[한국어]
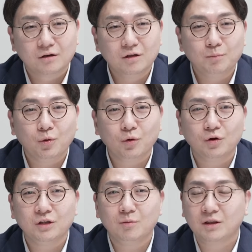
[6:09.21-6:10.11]
근데
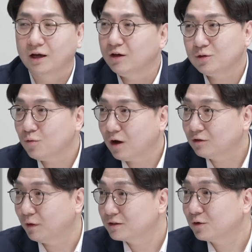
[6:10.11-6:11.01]
표결이 되면 당연히
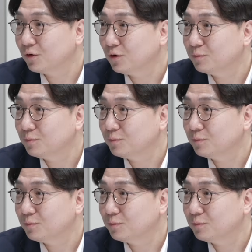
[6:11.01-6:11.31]
통과가 되죠.